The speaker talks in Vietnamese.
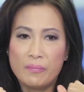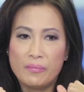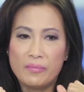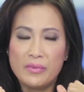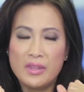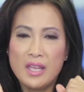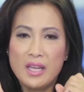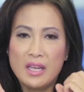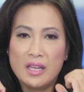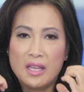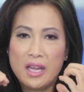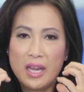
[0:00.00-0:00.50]

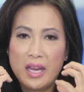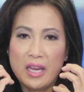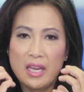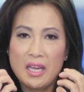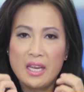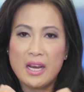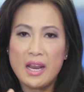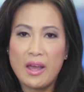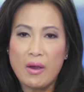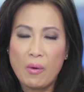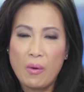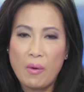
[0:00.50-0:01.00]
nhìn thấy
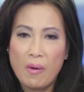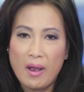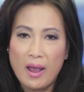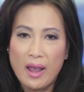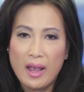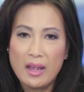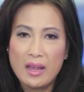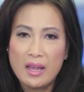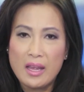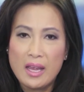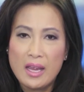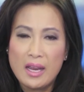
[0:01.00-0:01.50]
lão
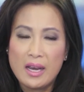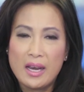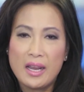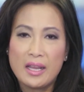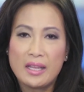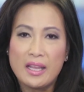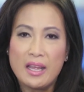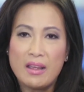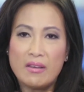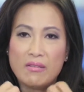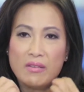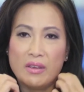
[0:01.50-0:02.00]
hóa là
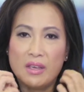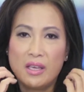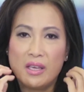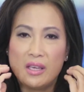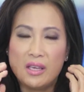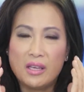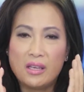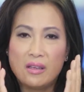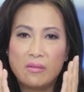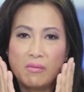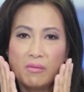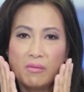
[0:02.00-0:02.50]
tại vì